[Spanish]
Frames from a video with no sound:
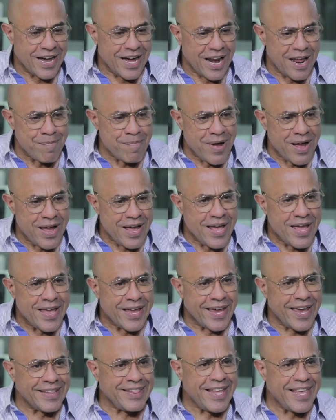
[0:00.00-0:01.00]
Caramba,
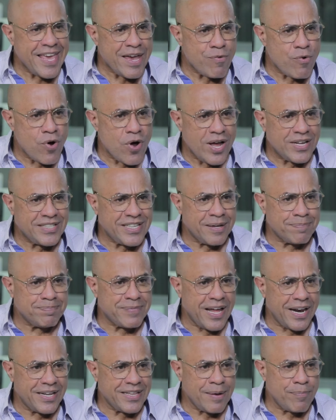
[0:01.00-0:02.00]
¿qué te llevó a
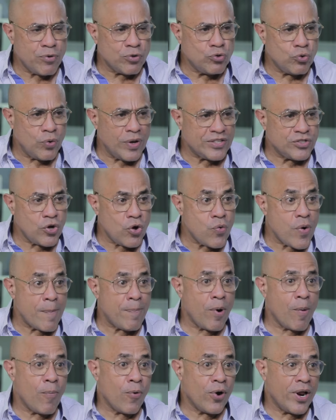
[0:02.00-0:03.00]
aceptar esta postulación o a
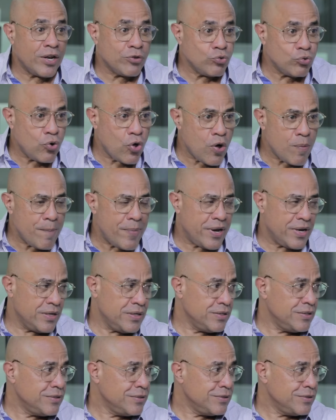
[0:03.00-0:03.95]
proponer tu nombre?